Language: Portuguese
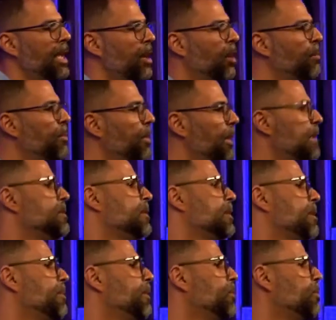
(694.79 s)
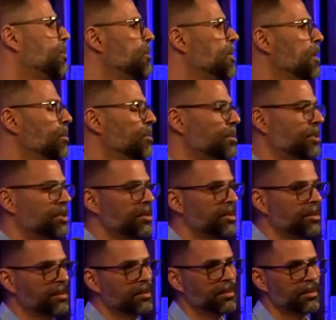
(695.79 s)
é o meu relacionamento com Deus.
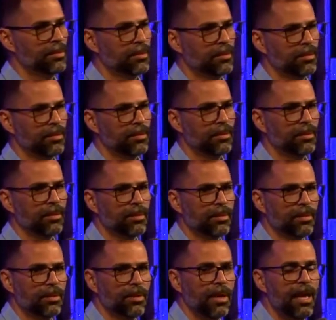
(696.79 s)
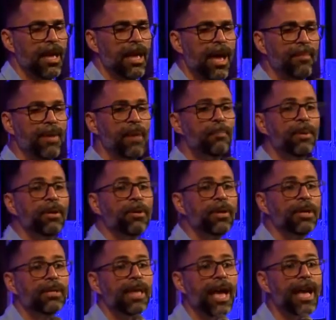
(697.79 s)
A minha
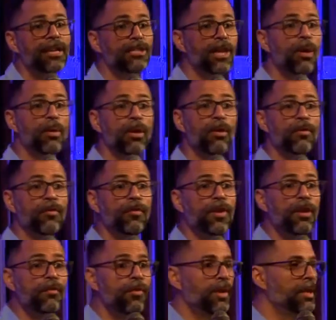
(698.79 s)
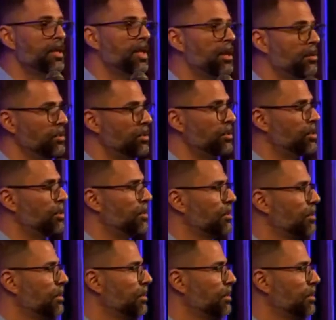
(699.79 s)
prioridade é o que eu vivo em Deus.